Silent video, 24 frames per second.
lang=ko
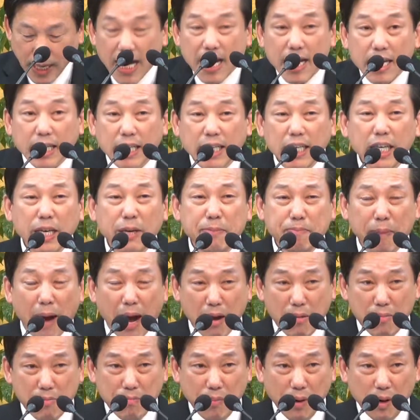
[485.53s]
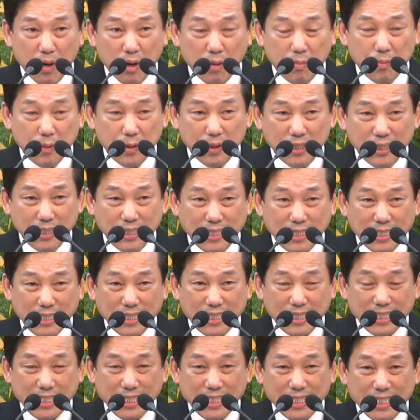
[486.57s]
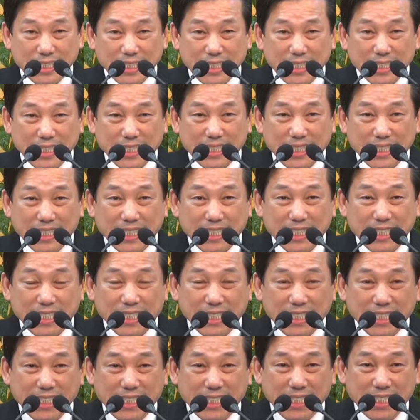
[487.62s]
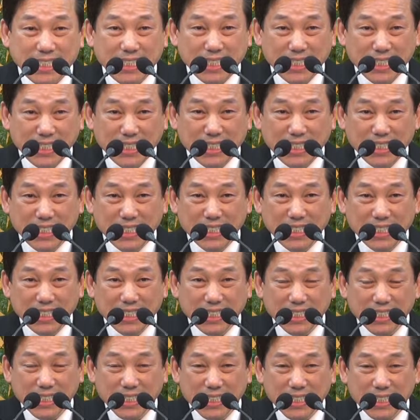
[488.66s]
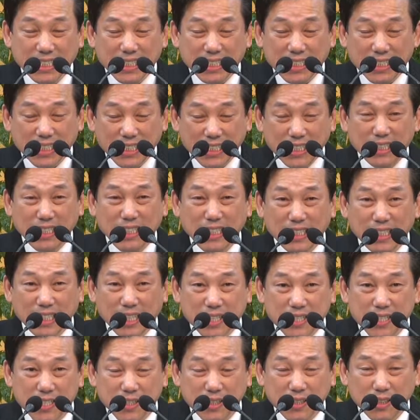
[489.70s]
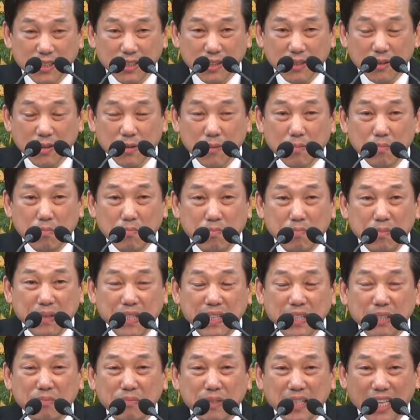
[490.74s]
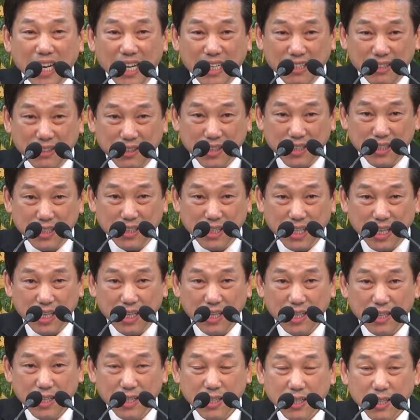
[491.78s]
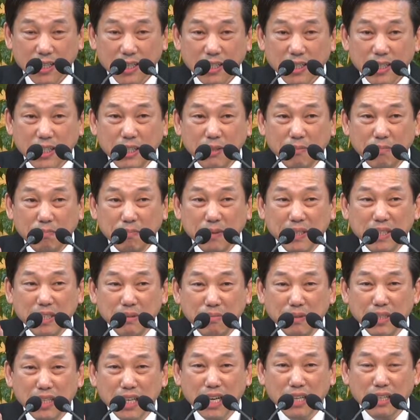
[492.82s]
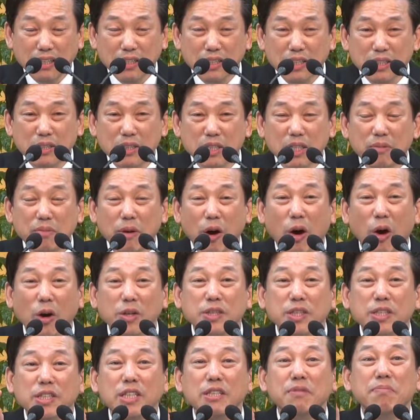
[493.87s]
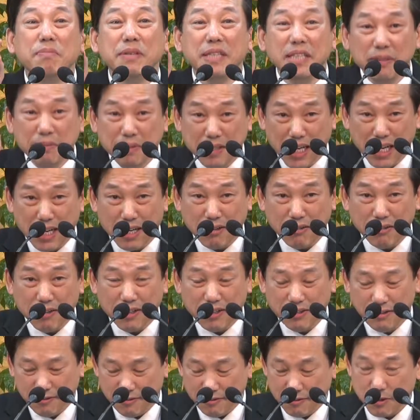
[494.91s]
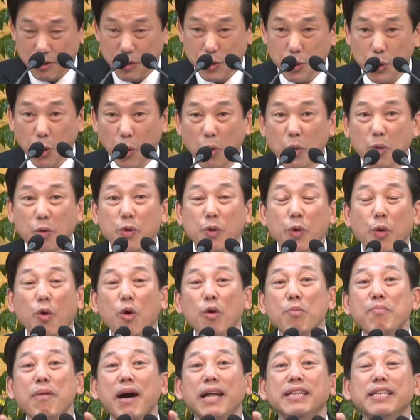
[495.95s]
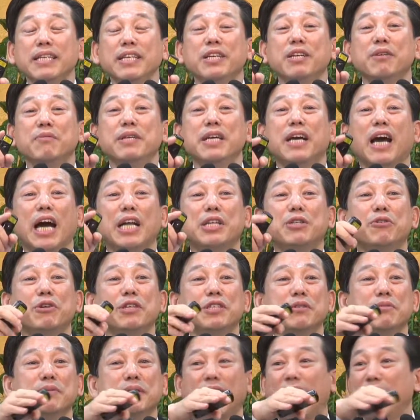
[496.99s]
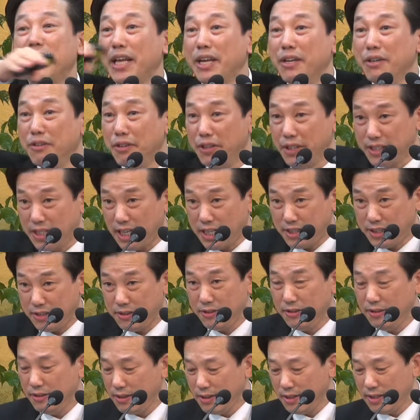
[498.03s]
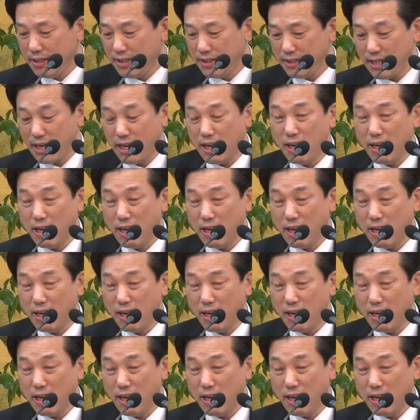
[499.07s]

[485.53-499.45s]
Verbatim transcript: 이 방법을 쓰는, 쓰는 것은 믿음이라는 것인데 이 믿음이라는 것은 그러면 어떤 믿음이냐는 거예요. 요, 요것만 여러분이 가지고 있으면 다 되는 거예요, 사실은. 자,